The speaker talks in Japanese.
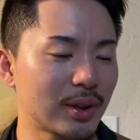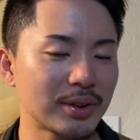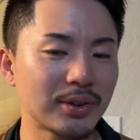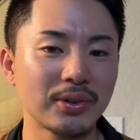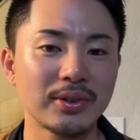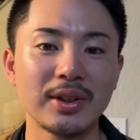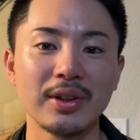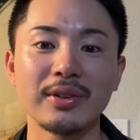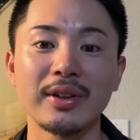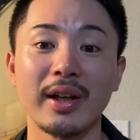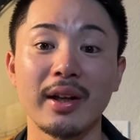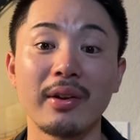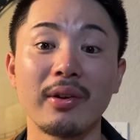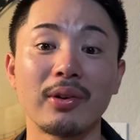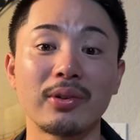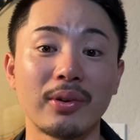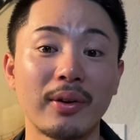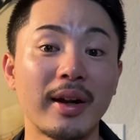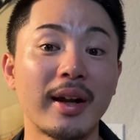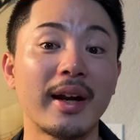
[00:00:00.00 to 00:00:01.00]
は取ってるんだけ
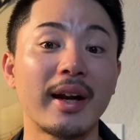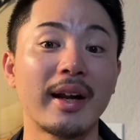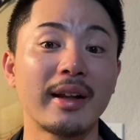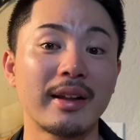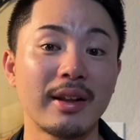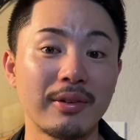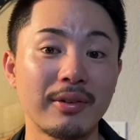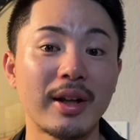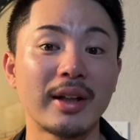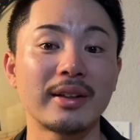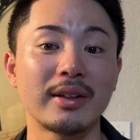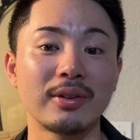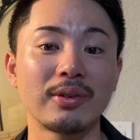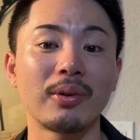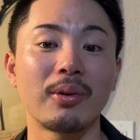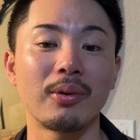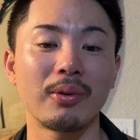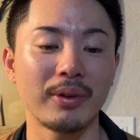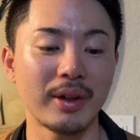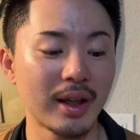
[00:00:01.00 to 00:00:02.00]
ど、捉えられてるなっていう
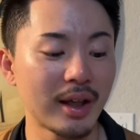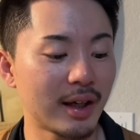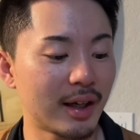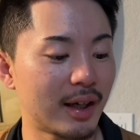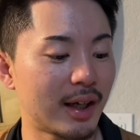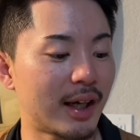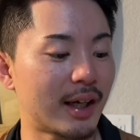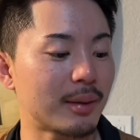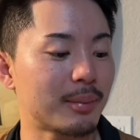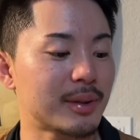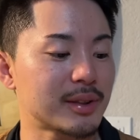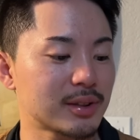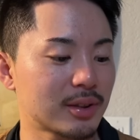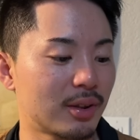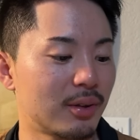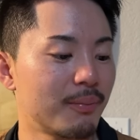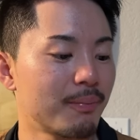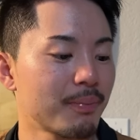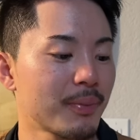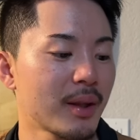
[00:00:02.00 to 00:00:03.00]
ところね、あります
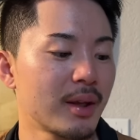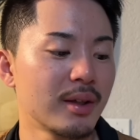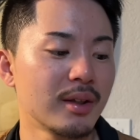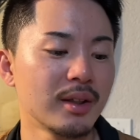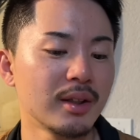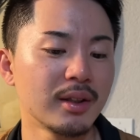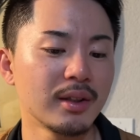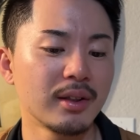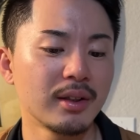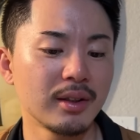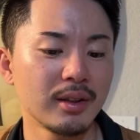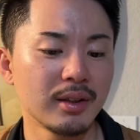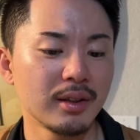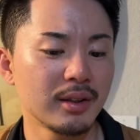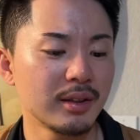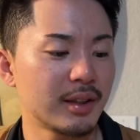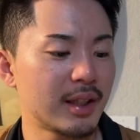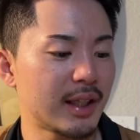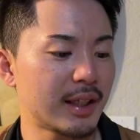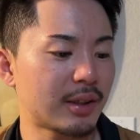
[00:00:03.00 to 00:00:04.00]
と。
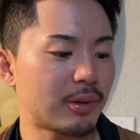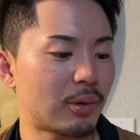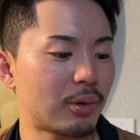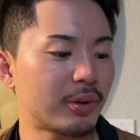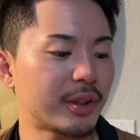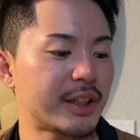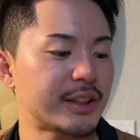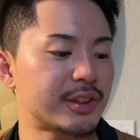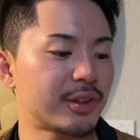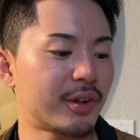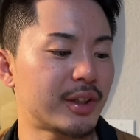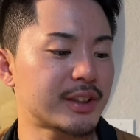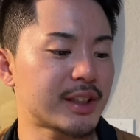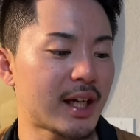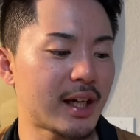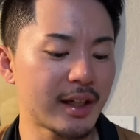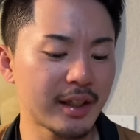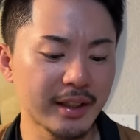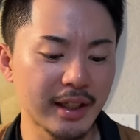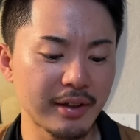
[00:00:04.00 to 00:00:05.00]
で、ここですよね、
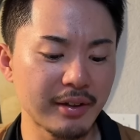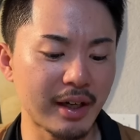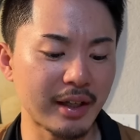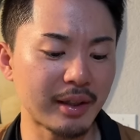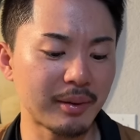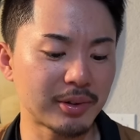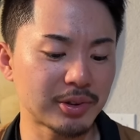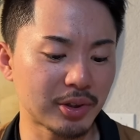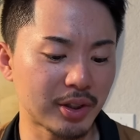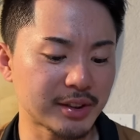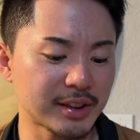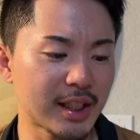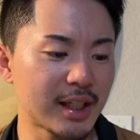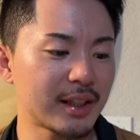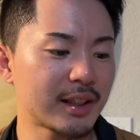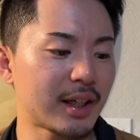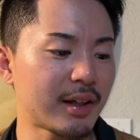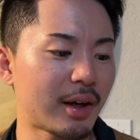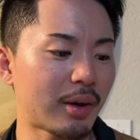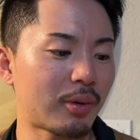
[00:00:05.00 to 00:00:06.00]
3回裏行きましょうか。
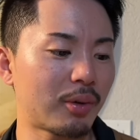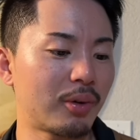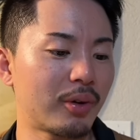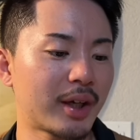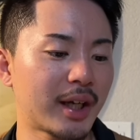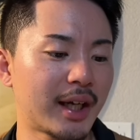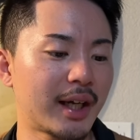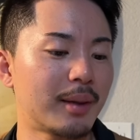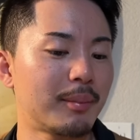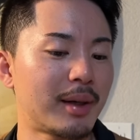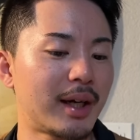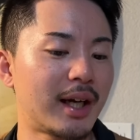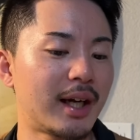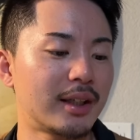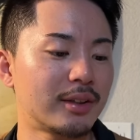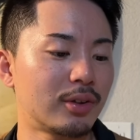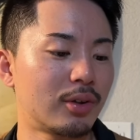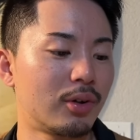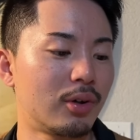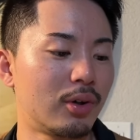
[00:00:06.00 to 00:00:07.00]
3回裏、この回、ま
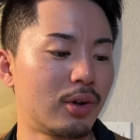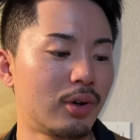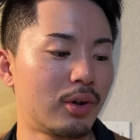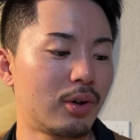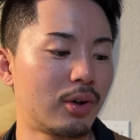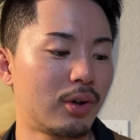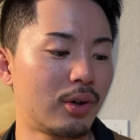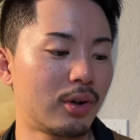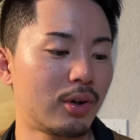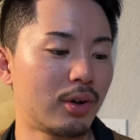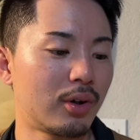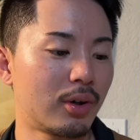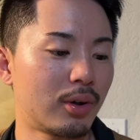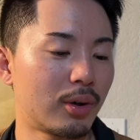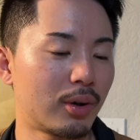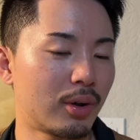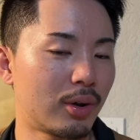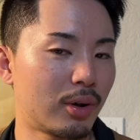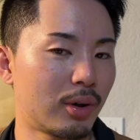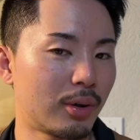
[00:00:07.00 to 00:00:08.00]
あ、あ
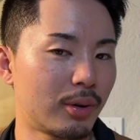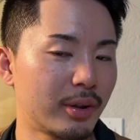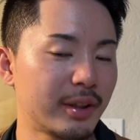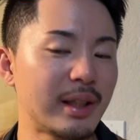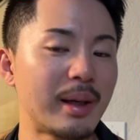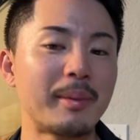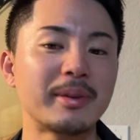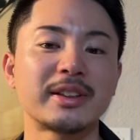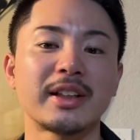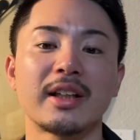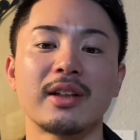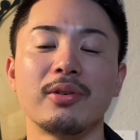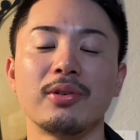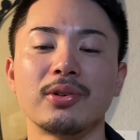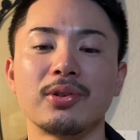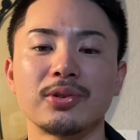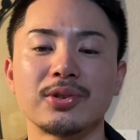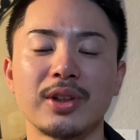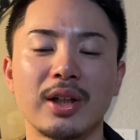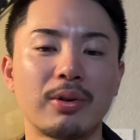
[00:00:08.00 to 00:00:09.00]
のー、山崎よ
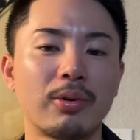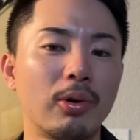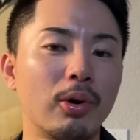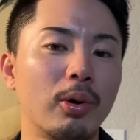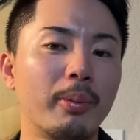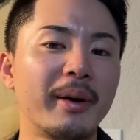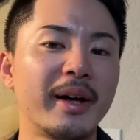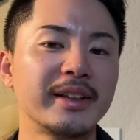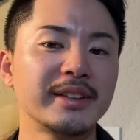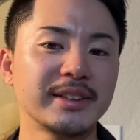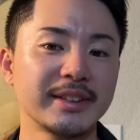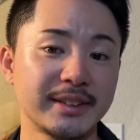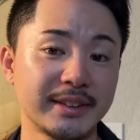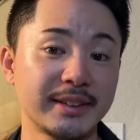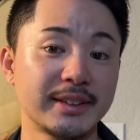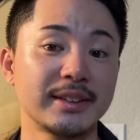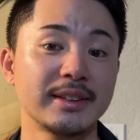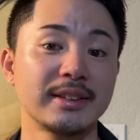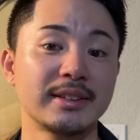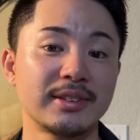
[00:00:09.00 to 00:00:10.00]
り投手が降板
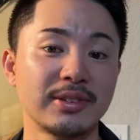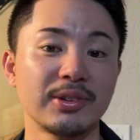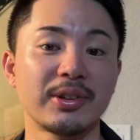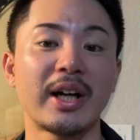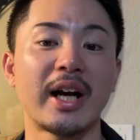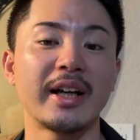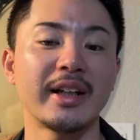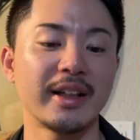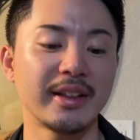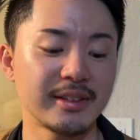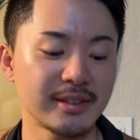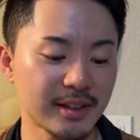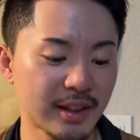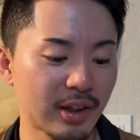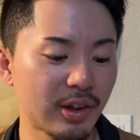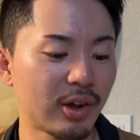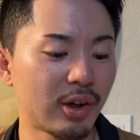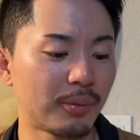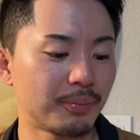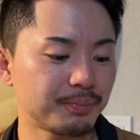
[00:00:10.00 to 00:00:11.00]
する回なんです
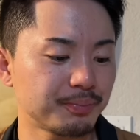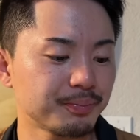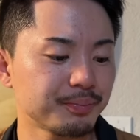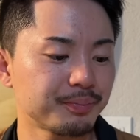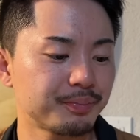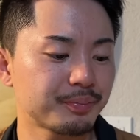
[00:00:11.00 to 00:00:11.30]
けど、